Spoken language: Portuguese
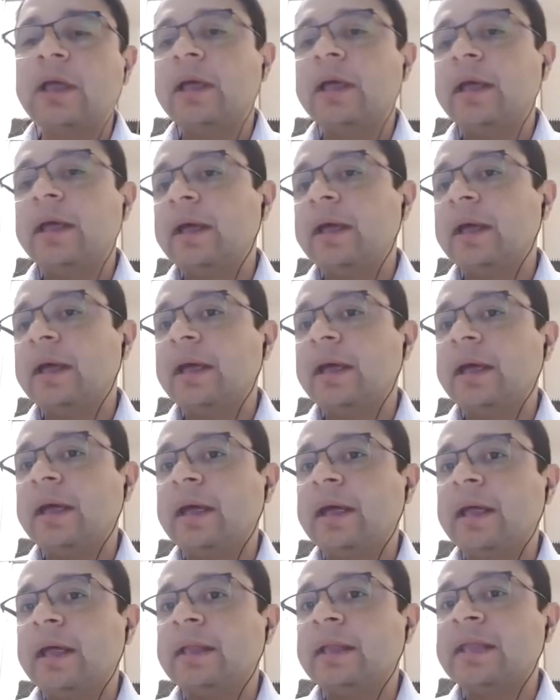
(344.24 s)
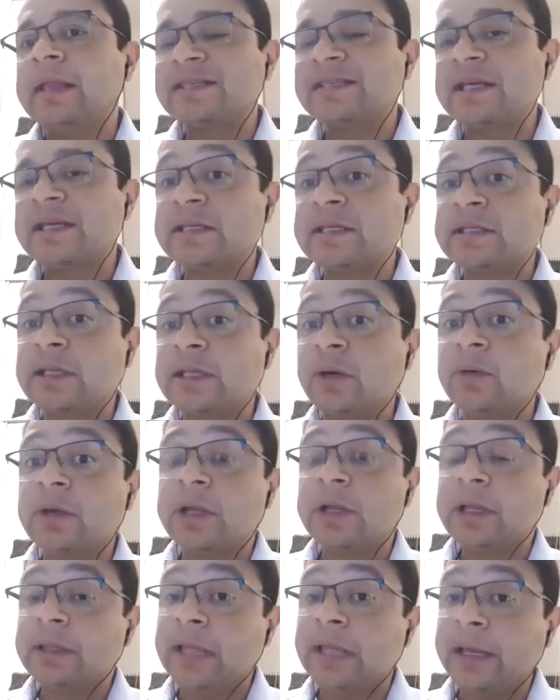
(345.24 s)
é, nessa questão
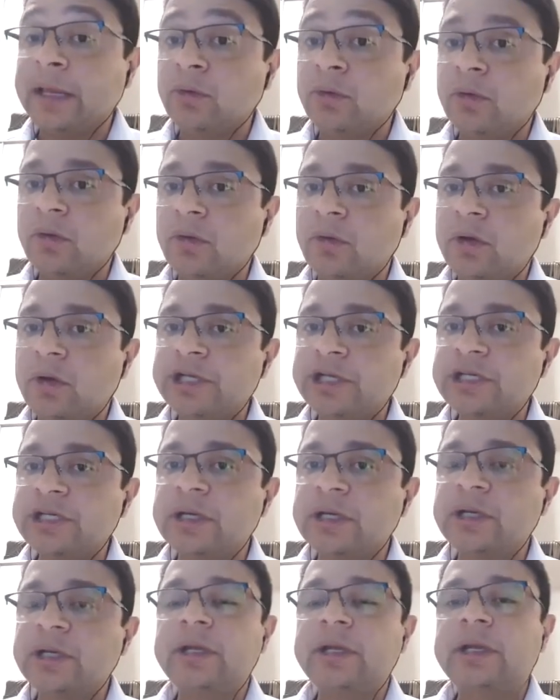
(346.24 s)
tecnológica